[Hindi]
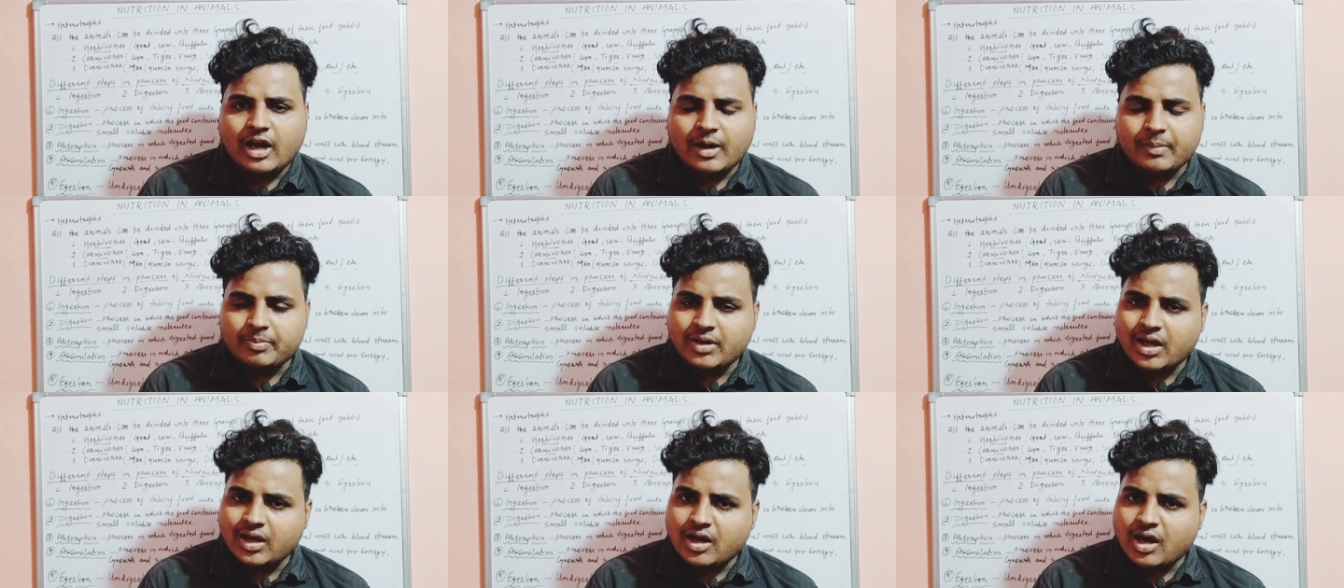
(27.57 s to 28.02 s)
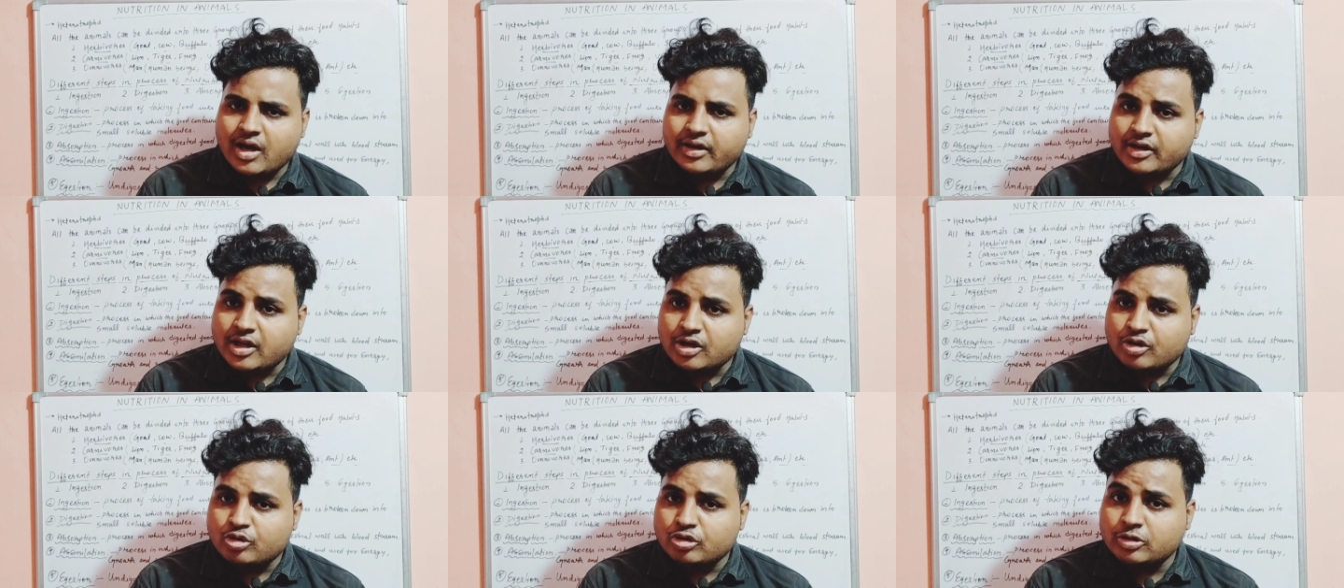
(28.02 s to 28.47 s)
अपना
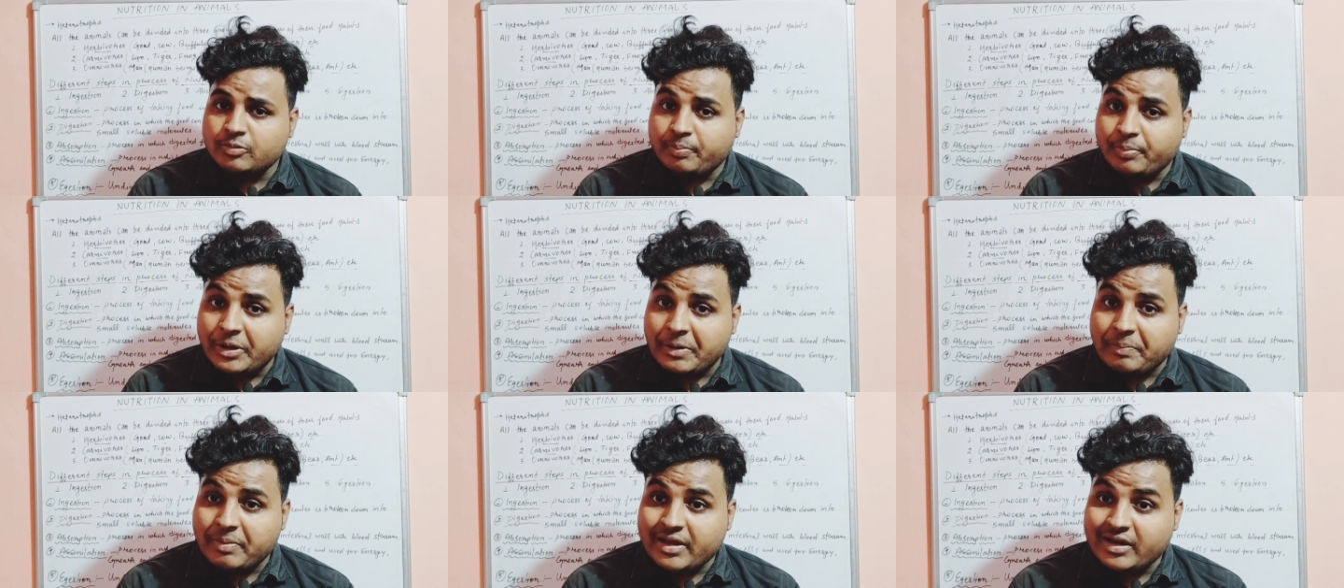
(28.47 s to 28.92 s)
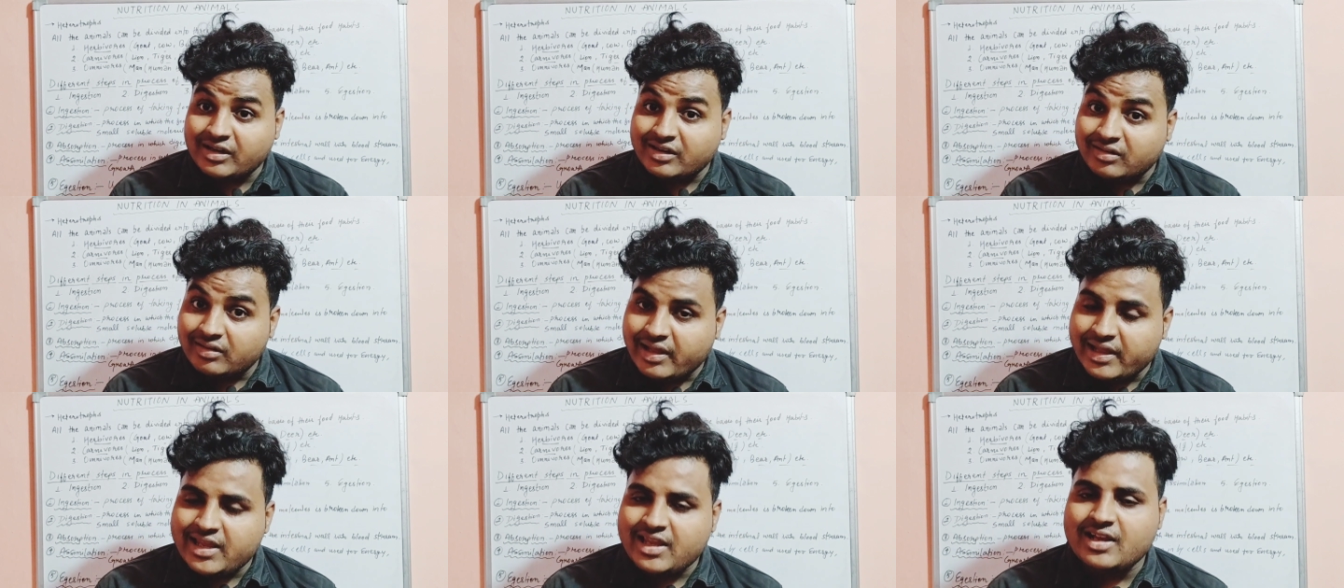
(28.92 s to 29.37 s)
खाना खुद प्रिपेयर
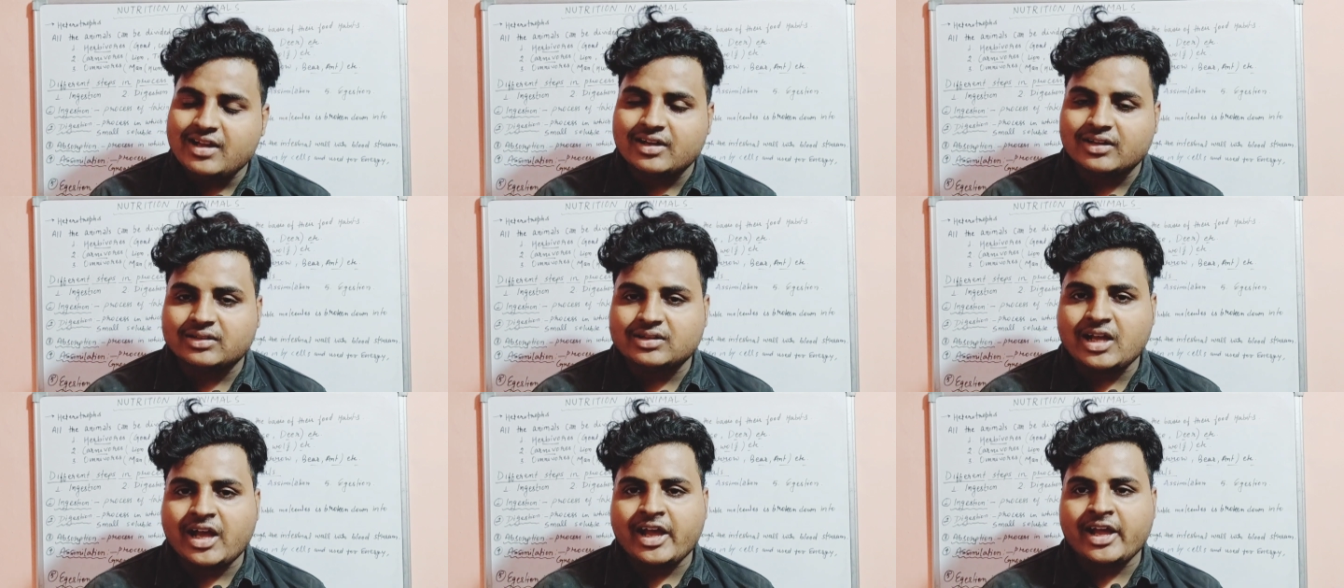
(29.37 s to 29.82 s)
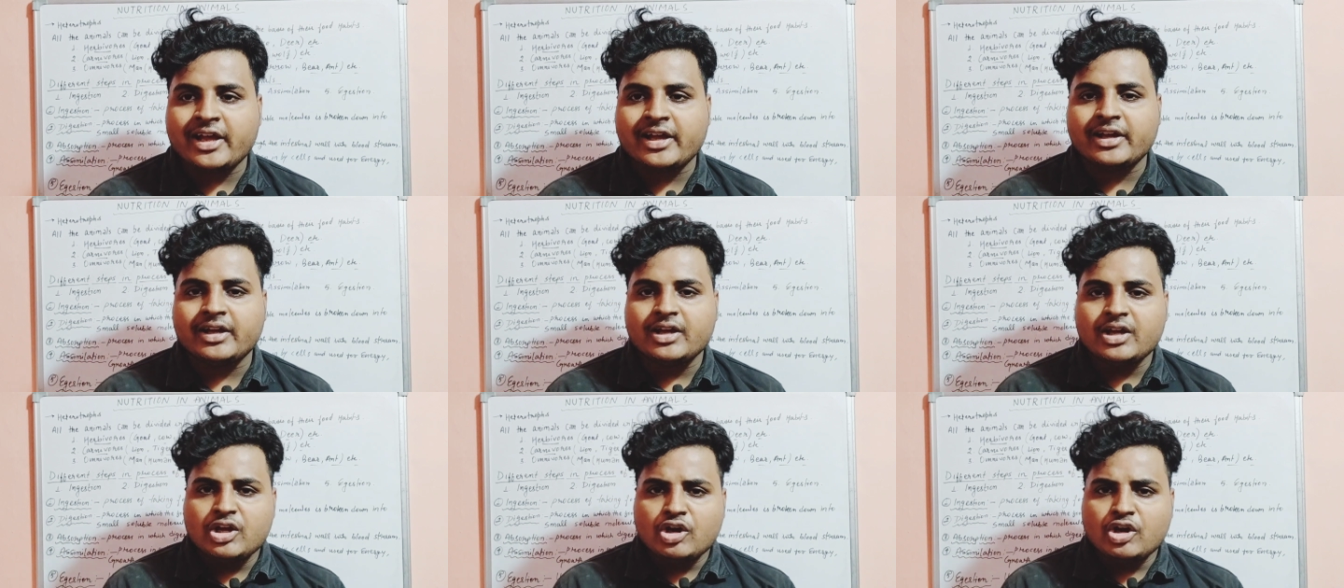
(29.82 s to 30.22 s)
नहीं करता है